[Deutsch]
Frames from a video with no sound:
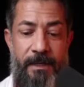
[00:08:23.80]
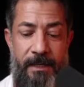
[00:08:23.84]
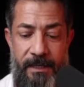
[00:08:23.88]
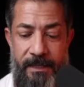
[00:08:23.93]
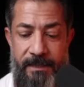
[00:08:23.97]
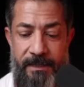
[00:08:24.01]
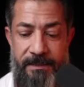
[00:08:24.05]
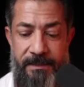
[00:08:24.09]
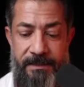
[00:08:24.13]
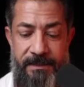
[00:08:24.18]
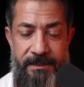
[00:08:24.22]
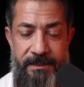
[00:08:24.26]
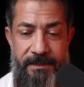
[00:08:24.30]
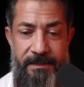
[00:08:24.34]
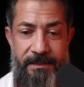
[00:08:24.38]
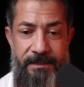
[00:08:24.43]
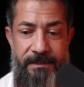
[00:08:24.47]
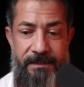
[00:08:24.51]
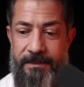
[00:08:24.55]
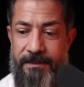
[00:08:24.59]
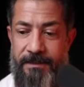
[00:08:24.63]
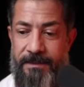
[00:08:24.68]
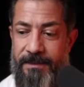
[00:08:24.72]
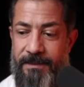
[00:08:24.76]

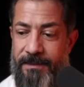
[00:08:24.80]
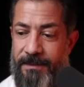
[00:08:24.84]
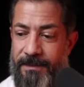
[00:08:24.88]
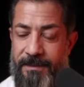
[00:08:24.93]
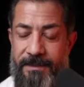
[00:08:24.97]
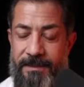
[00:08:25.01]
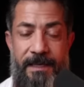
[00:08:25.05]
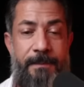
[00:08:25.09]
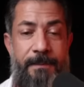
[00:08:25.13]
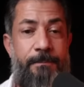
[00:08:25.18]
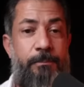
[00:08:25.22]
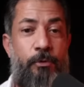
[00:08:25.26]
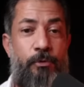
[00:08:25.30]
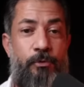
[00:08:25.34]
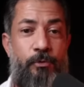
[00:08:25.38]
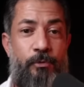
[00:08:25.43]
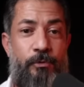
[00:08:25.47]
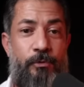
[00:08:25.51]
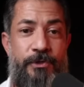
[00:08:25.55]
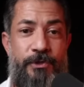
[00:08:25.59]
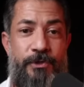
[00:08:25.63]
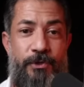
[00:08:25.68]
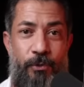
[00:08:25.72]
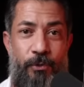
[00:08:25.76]
Die, die
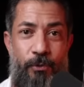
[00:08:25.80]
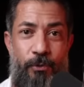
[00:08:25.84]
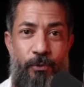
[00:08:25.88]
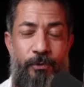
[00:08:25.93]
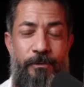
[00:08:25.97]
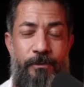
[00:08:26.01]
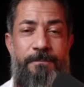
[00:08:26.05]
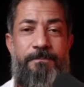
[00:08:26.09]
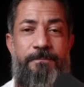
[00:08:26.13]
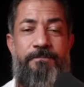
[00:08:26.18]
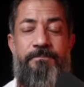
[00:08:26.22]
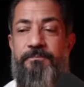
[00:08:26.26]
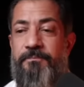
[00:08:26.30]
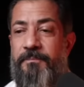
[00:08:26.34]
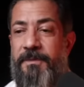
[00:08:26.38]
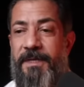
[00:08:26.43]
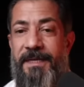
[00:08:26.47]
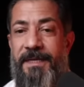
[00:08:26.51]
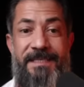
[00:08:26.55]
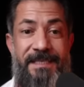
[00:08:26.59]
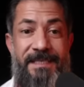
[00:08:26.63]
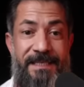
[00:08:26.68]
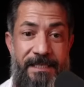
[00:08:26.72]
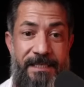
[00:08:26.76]
Reproduktion,
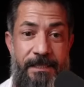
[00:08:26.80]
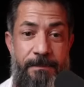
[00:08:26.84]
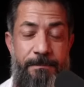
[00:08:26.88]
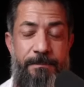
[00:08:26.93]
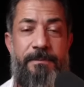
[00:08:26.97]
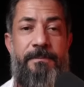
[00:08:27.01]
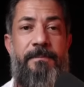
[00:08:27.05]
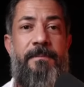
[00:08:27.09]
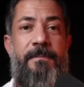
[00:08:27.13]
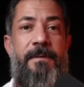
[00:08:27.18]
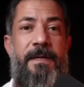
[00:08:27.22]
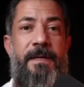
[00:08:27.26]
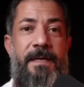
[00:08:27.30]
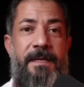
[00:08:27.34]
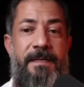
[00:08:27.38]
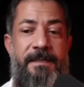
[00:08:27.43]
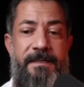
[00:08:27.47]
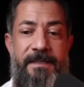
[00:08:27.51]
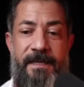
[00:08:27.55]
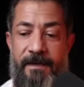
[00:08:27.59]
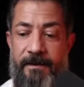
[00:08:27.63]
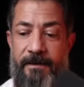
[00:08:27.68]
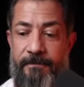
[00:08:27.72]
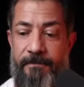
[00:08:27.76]
der Trieb,
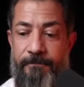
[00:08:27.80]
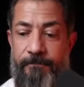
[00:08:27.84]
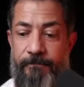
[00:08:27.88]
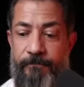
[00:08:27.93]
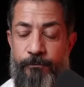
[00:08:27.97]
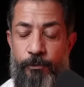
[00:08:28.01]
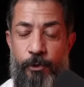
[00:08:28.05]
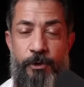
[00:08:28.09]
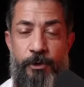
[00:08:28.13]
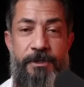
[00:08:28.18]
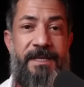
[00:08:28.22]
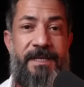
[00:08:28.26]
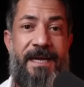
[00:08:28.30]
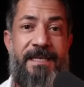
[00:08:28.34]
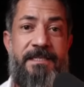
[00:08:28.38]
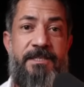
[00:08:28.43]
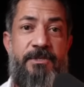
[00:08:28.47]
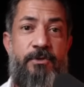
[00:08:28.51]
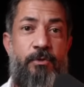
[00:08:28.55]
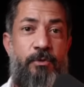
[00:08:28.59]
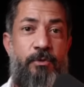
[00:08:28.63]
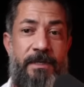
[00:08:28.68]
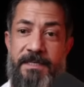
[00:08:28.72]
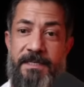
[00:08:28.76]
der führt
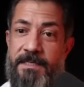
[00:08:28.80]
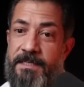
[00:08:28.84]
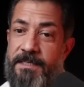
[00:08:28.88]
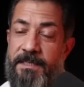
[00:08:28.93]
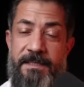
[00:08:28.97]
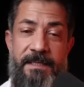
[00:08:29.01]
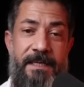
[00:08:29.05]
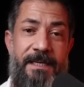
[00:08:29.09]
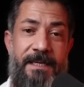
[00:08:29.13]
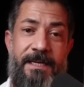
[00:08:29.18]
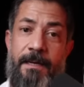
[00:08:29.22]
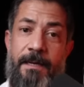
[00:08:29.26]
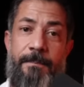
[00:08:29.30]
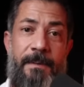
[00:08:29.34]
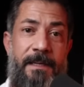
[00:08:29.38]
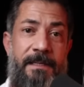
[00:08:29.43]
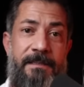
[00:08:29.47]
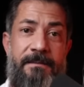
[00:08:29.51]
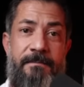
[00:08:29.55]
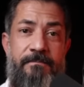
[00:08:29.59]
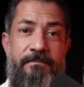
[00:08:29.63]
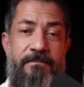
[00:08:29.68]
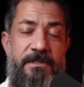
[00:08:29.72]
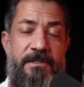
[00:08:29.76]
dazu, dass jeder
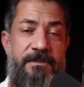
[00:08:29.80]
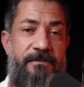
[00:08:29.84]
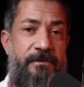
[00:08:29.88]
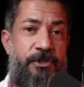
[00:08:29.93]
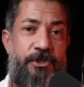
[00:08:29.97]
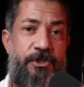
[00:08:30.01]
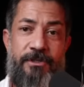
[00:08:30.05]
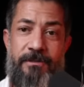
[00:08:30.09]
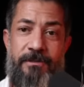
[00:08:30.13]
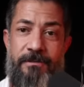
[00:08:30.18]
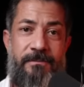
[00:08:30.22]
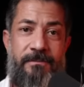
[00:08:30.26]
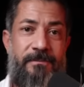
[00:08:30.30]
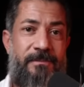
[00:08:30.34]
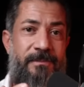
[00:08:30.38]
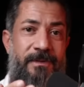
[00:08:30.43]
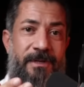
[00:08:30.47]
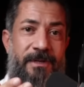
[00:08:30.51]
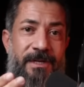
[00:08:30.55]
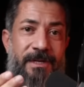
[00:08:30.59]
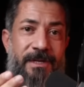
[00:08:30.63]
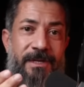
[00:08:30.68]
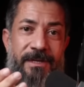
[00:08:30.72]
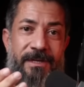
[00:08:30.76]
Mann zwischen
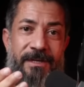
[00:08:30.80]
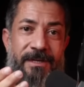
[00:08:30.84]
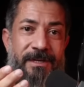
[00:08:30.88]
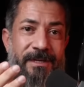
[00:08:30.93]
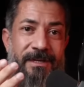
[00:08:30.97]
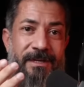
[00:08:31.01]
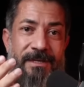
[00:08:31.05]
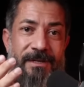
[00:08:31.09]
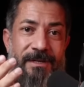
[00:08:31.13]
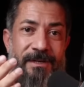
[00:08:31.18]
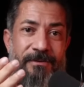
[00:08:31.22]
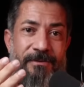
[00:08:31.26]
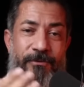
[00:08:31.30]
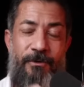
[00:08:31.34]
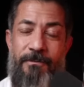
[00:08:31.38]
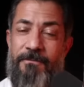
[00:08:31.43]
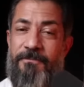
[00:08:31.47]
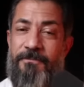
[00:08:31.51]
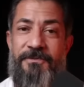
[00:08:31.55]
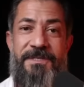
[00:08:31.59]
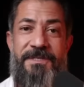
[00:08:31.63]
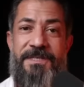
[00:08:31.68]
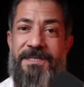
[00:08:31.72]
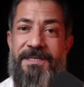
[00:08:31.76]

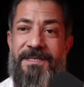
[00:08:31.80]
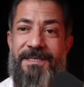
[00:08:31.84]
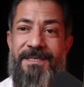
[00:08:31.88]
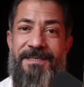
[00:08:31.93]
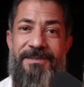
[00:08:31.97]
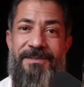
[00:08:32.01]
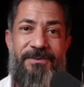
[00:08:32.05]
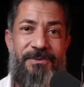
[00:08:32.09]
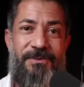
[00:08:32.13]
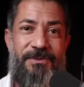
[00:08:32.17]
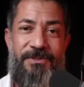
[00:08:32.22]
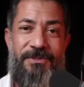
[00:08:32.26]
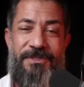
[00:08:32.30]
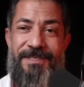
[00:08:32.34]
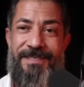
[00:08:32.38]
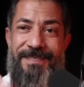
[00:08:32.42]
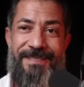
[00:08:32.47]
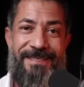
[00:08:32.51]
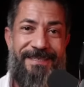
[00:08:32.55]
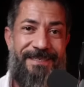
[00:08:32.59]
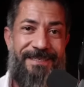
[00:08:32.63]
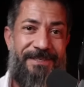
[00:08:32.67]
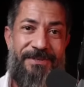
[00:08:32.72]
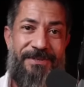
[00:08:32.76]
15 und
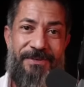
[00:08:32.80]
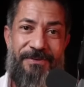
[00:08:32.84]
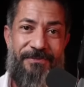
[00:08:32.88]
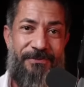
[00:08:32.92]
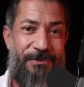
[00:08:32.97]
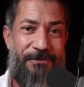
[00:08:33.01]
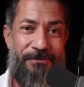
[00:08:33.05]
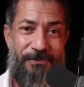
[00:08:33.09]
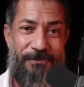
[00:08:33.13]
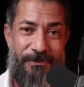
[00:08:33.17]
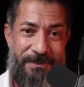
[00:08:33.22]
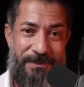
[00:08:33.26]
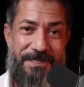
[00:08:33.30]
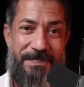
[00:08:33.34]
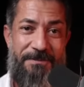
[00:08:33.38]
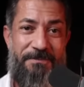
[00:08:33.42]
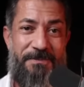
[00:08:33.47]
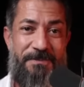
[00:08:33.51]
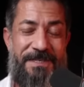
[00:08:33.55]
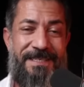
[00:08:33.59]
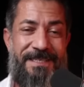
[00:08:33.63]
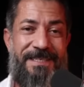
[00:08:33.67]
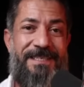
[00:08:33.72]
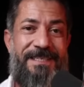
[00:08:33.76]
äh,
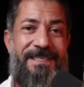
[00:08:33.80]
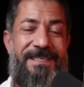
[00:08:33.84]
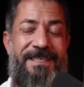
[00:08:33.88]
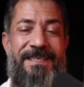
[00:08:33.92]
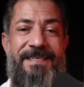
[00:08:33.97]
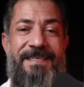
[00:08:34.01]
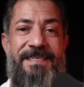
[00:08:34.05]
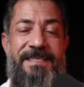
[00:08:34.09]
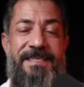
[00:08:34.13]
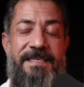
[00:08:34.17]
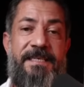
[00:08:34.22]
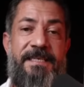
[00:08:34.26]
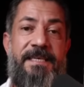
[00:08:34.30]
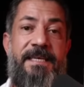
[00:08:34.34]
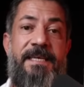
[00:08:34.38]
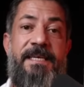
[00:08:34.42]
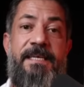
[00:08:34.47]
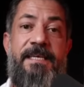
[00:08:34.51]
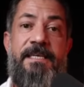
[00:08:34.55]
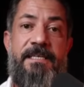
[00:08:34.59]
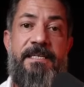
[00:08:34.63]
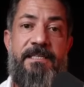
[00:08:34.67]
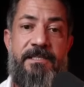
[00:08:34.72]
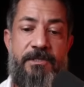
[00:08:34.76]
75 sich
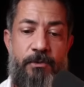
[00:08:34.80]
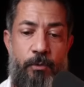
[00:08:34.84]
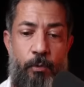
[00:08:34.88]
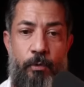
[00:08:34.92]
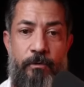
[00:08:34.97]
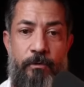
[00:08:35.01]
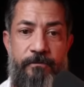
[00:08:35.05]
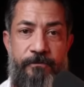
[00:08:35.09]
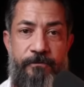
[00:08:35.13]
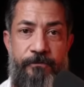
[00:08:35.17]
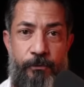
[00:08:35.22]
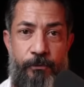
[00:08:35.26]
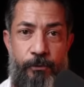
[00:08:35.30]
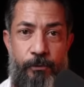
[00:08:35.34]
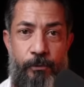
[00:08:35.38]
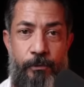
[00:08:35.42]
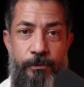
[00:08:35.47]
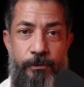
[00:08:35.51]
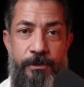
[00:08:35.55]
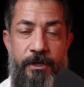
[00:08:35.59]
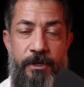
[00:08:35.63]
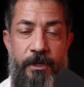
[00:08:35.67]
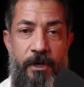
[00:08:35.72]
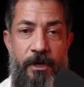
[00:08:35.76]
hingezogen
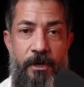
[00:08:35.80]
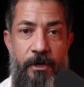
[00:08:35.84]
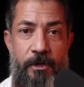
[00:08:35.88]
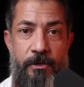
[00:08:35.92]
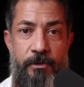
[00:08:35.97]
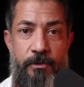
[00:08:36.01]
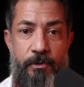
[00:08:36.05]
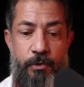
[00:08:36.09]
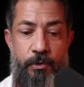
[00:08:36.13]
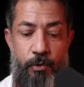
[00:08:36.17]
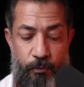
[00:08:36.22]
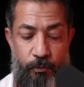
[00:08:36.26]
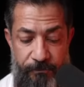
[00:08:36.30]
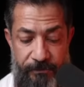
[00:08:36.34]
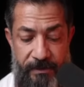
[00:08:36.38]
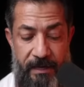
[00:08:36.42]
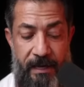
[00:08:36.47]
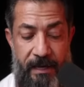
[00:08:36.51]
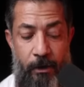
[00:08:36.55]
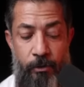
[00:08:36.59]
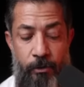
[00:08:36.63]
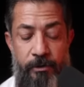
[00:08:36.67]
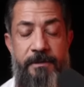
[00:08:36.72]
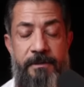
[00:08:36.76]
fühlt zu
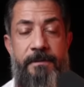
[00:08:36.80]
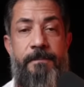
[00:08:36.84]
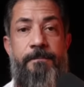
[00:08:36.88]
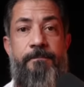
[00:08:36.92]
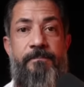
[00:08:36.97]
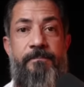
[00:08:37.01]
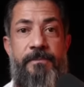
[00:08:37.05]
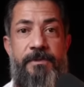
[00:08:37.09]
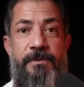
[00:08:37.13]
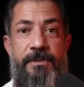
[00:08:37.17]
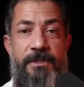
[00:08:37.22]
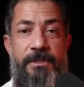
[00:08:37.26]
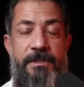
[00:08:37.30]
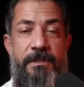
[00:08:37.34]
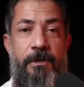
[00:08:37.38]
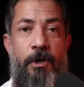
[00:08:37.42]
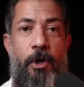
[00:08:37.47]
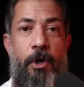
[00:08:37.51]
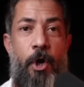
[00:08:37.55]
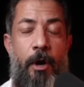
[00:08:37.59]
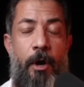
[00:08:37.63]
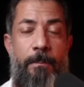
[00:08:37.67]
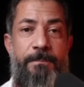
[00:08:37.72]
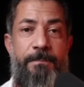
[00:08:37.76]
Frauen, die
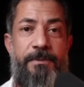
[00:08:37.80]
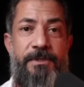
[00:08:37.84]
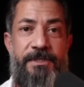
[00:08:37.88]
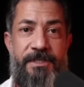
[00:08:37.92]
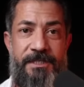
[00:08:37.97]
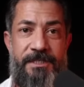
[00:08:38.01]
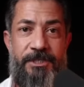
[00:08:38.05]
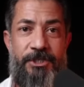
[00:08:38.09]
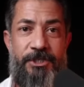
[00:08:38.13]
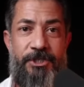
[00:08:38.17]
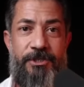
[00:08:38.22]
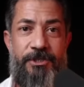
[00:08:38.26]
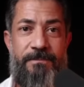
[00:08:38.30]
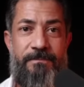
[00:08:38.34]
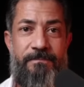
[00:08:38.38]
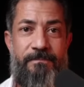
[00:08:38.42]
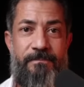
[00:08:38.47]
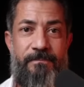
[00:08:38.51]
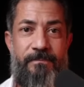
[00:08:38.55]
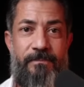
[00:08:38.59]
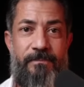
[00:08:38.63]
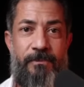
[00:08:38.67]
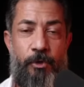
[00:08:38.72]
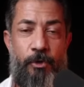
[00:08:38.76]
optisch
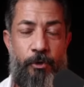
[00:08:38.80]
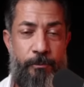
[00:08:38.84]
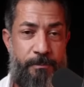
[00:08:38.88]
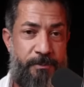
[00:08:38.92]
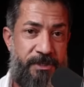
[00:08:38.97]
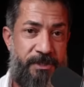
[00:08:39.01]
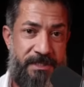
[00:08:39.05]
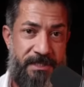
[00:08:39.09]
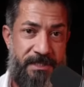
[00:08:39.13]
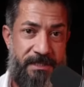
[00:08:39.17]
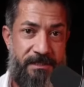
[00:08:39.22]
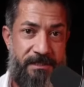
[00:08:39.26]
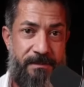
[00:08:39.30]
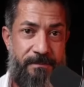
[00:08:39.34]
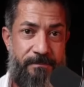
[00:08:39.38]
hübsch sind.